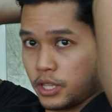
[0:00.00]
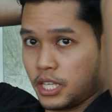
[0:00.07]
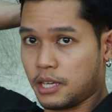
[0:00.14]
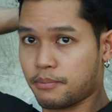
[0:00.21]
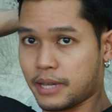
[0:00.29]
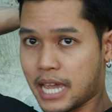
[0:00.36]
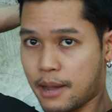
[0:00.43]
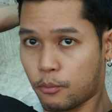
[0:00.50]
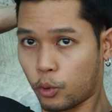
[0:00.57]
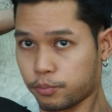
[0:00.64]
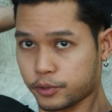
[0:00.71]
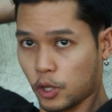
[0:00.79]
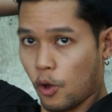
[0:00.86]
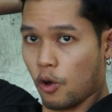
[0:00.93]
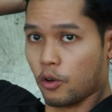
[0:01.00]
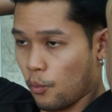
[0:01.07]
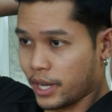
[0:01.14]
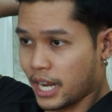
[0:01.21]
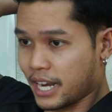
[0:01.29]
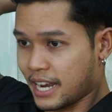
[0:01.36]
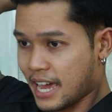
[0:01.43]
ยที่พยายามหุบซอก
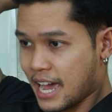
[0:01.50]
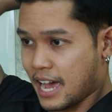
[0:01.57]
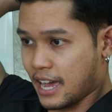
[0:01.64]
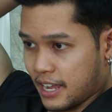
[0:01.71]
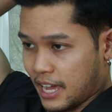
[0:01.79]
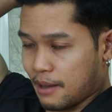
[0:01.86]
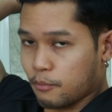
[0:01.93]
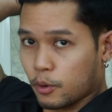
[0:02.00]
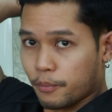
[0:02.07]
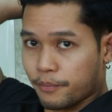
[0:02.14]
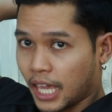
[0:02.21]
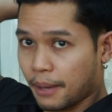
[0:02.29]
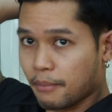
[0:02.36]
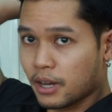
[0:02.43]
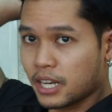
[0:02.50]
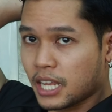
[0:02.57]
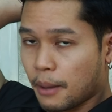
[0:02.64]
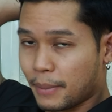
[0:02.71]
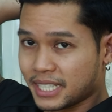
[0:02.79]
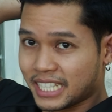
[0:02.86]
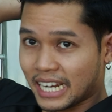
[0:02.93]
ไว้ด้านหน้านะครับผมเคเบิล
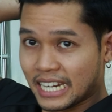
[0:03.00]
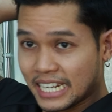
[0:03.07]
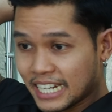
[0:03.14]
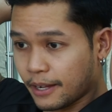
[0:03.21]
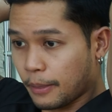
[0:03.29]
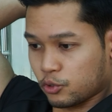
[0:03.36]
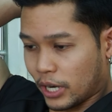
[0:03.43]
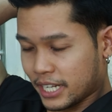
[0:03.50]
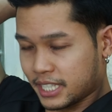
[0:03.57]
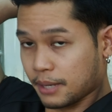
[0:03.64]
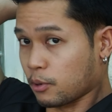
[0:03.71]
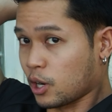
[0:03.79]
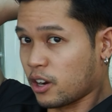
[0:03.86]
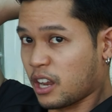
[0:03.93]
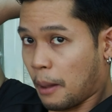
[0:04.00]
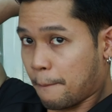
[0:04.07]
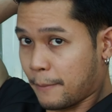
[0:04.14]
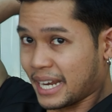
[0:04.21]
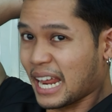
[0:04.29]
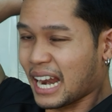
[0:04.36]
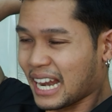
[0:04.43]
เนี่ยมันจะดึงไทรเซปของเราเนี่ย
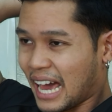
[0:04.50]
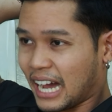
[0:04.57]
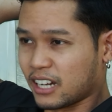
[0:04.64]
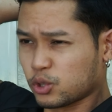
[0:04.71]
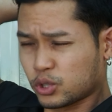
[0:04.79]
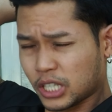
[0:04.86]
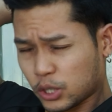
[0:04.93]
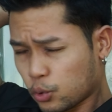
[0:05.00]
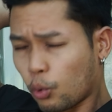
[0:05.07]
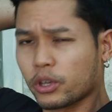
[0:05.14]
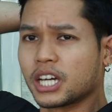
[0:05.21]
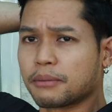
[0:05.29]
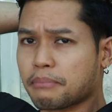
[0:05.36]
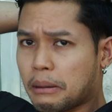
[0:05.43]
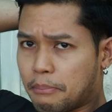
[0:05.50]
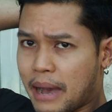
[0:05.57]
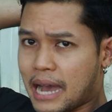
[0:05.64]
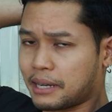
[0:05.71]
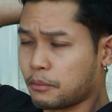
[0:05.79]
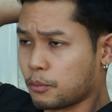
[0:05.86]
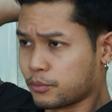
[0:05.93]
ไปด้านหลังจะถูกยืดมา
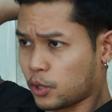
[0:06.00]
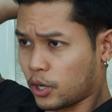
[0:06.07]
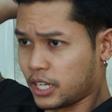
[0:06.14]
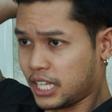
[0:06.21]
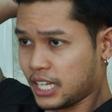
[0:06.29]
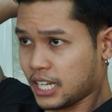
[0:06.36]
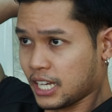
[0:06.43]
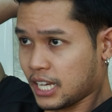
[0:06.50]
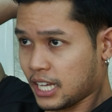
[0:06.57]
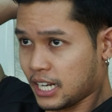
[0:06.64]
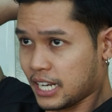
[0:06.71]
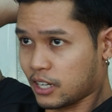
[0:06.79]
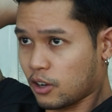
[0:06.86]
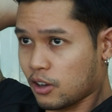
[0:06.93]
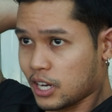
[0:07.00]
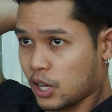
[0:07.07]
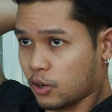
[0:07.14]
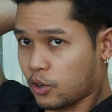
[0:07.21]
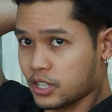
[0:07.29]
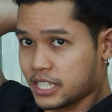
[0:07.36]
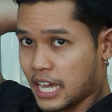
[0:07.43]
กๆนะผมตอนนี้แล้วก็เรา
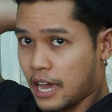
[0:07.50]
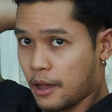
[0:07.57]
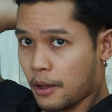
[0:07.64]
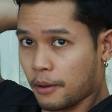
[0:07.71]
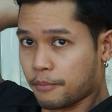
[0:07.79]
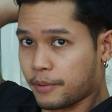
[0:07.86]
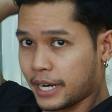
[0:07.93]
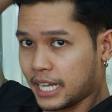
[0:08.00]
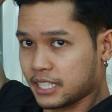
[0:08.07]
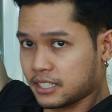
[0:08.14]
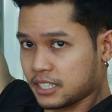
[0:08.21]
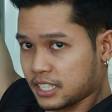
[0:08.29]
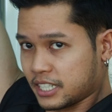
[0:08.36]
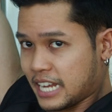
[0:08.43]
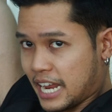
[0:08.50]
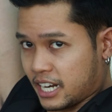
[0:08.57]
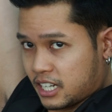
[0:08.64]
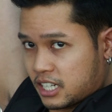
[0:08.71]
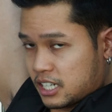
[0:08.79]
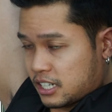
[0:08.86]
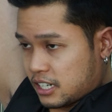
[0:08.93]
ก็จะหรือดัน
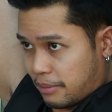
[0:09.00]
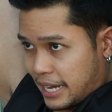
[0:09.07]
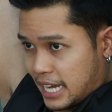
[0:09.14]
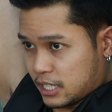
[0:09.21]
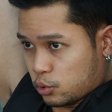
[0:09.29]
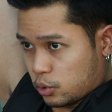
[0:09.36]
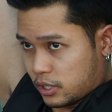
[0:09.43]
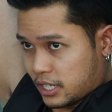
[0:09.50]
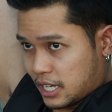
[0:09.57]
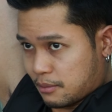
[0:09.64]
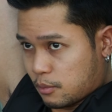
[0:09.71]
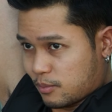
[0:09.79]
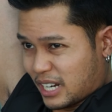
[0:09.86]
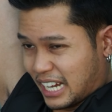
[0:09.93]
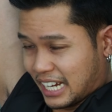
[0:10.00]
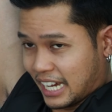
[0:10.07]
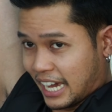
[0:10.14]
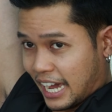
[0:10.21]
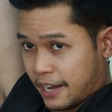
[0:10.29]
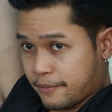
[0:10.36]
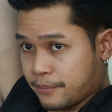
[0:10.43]
ขึ้นไปให้สุดนะผมหลังแข
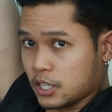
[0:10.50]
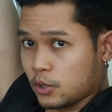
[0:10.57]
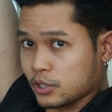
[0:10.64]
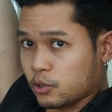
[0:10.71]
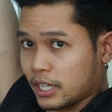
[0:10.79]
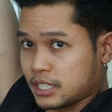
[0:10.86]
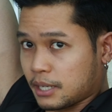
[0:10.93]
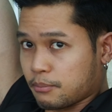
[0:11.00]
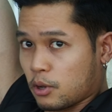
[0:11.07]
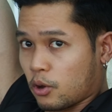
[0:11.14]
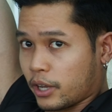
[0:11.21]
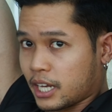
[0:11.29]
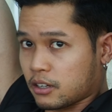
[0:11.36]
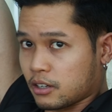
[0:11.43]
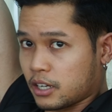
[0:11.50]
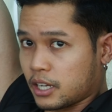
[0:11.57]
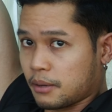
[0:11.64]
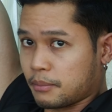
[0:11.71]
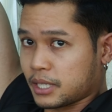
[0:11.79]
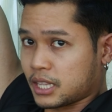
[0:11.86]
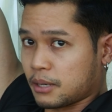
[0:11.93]
นหรือว่าไทรเซปลองเฮดของเรา
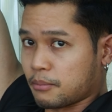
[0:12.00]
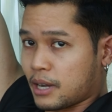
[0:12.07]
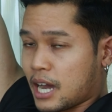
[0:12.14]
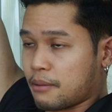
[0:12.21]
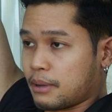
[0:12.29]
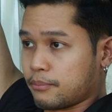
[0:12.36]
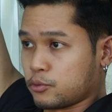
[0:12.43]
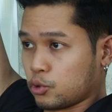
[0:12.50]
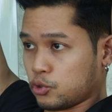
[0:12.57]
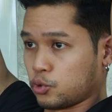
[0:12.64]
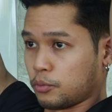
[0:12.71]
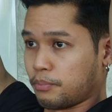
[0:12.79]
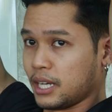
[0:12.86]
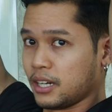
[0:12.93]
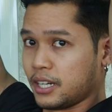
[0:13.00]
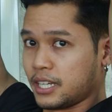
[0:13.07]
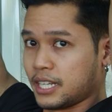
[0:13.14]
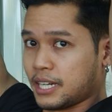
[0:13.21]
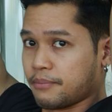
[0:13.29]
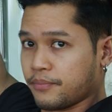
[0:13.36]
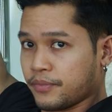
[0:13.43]
เนี่ยมันจะทำงานแบบสุดๆไปเลย
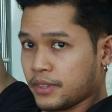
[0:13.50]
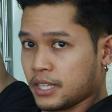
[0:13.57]
นะครับ